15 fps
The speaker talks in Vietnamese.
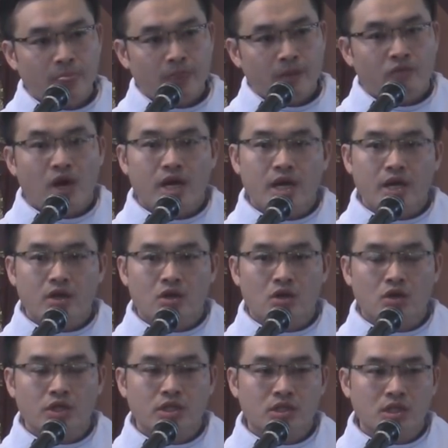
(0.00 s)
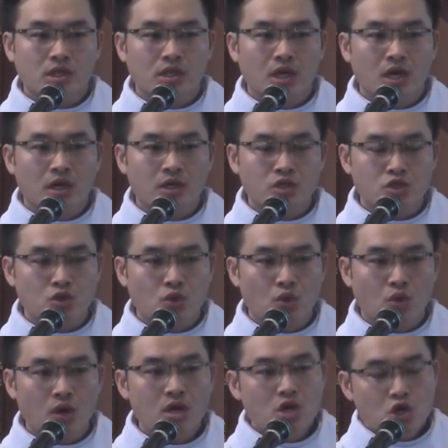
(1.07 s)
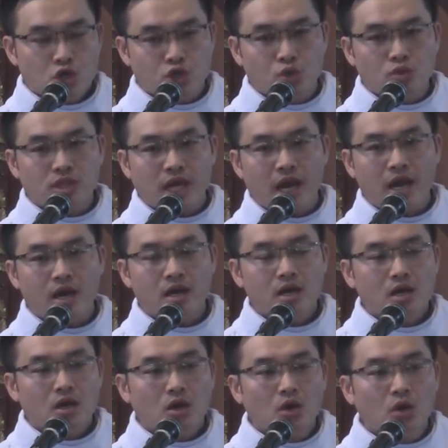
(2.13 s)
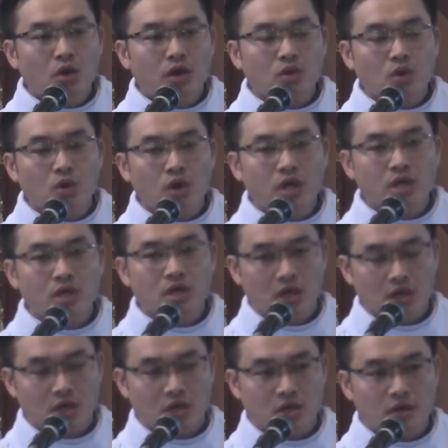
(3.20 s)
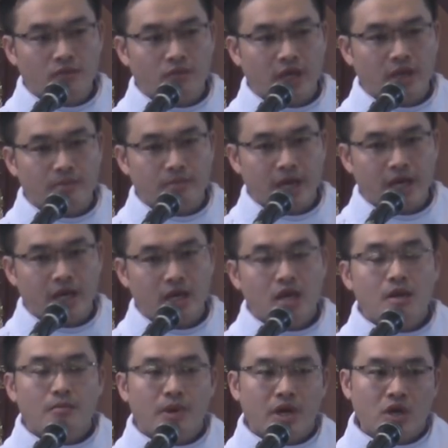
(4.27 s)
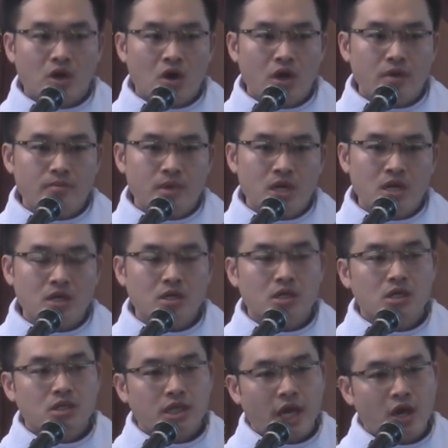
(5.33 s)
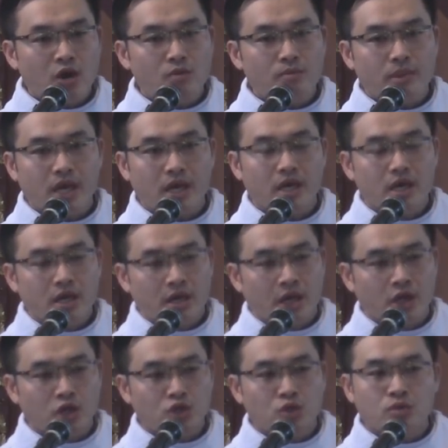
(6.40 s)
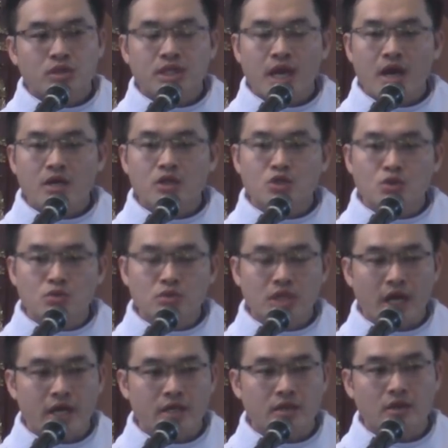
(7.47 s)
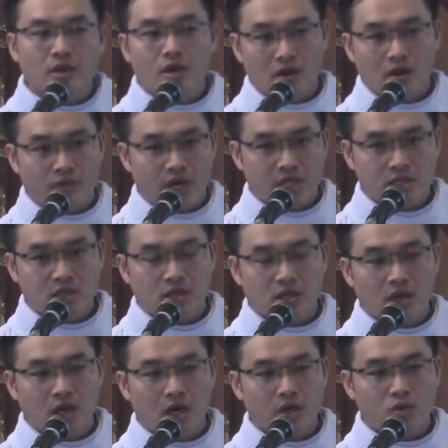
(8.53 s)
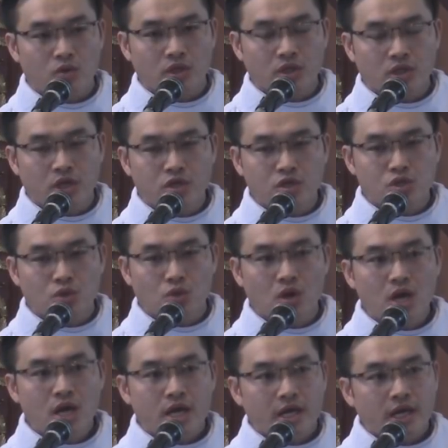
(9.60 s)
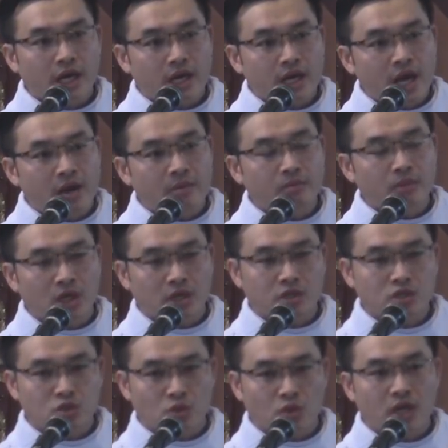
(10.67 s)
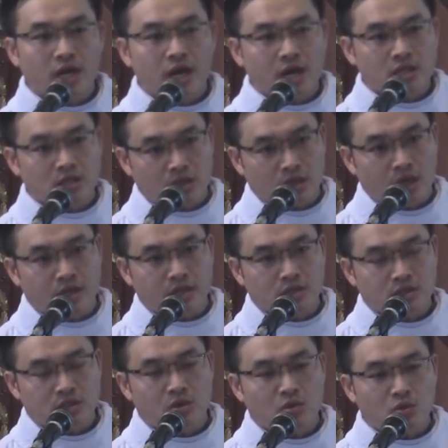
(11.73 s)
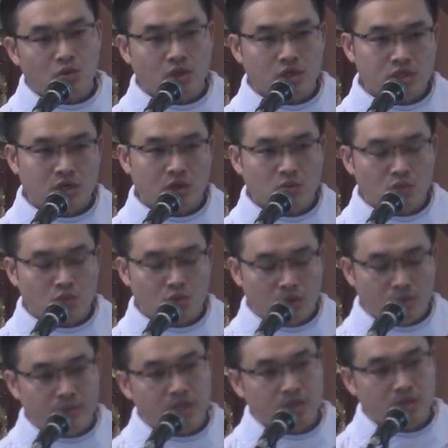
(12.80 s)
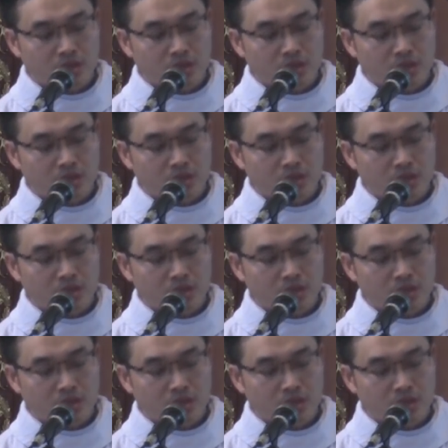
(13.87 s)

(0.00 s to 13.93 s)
Và để rồi từ lời Chúa, chúng ta luôn luôn hướng về mẹ mà noi bước theo mẹ để chúng ta trung thành và giữ lời của Thiên Chúa để đem lời Chúa ra thực hành trong cuộc sống của mình.